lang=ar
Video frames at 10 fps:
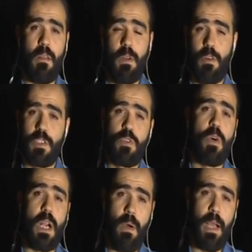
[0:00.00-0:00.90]
منه
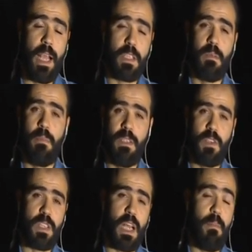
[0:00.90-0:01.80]
صورة وكسب
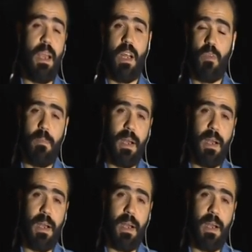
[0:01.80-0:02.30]
انتصار معنوي